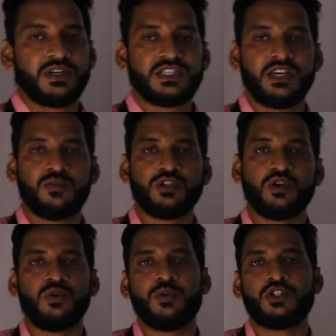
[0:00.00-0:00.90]
আমরা শিখবো যে
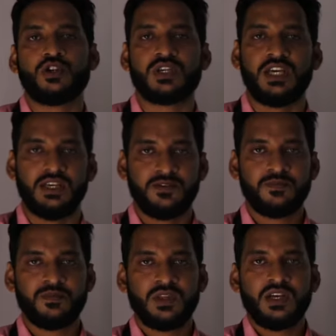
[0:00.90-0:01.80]
উপযোগ কী
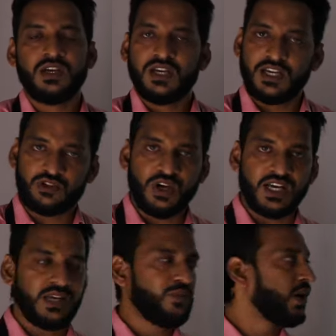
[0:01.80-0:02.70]
একটু
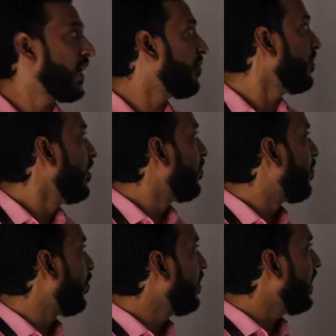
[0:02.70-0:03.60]
আগেই বললাম
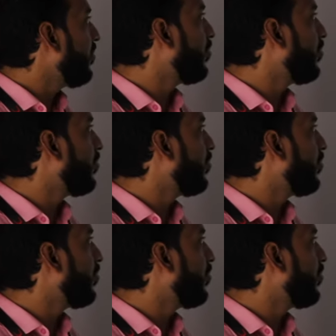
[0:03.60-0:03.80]
পণ্যের